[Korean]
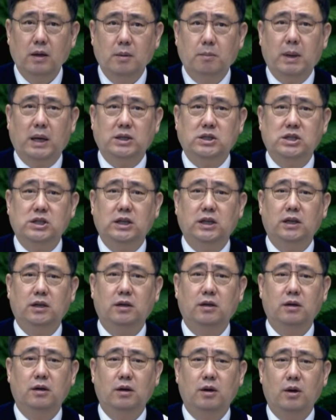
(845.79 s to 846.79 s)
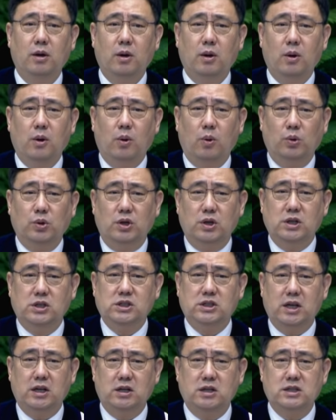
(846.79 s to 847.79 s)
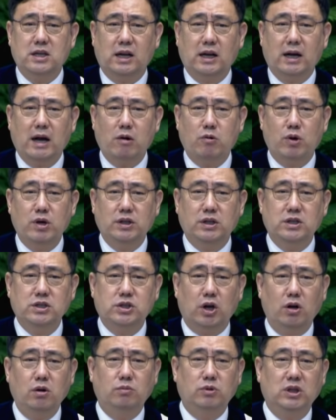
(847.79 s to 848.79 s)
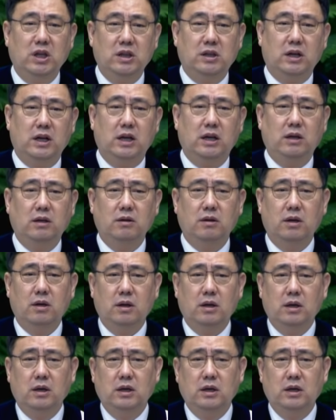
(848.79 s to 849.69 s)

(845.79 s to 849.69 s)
마치 오늘 시대를 살아가고 있는 젊은이들이